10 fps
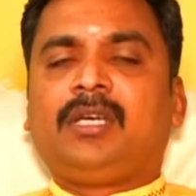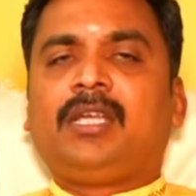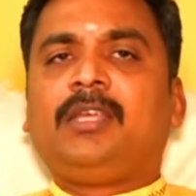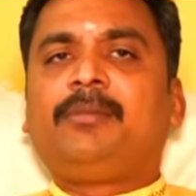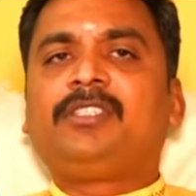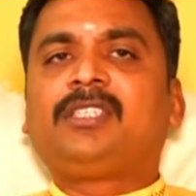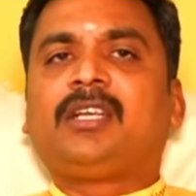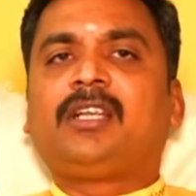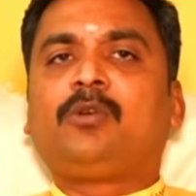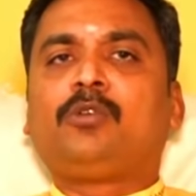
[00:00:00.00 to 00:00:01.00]
அது எப்படி
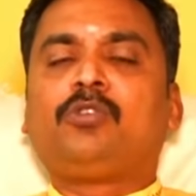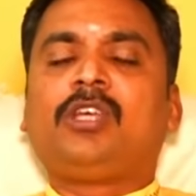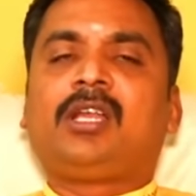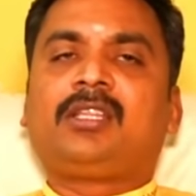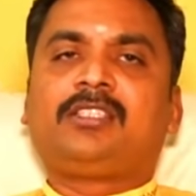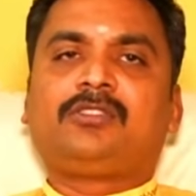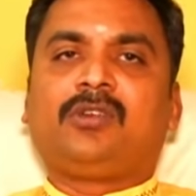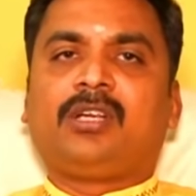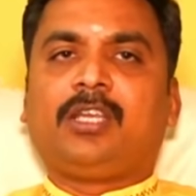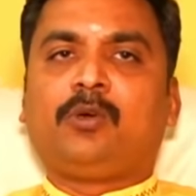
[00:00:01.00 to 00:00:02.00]
சார்னா ஒரு உதாரணத்துக்கு
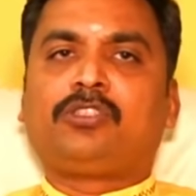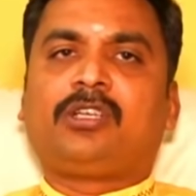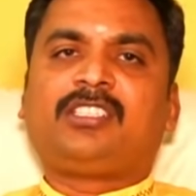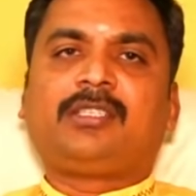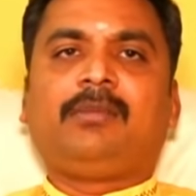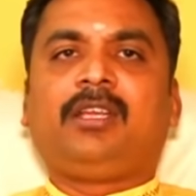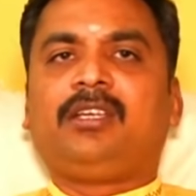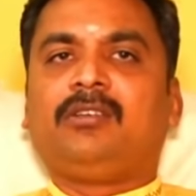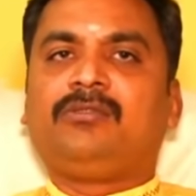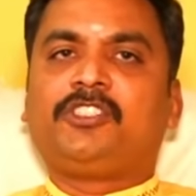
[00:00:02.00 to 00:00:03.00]
சொல்கிறேனே ஒருத்தர் ரிஷப
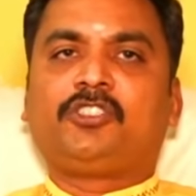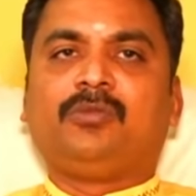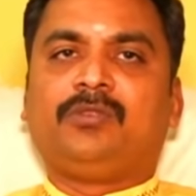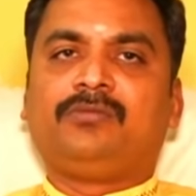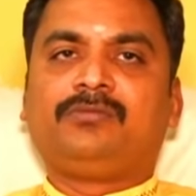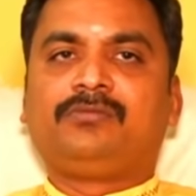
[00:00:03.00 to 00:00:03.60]
லக்னம்னு வச்சுக்குவோம்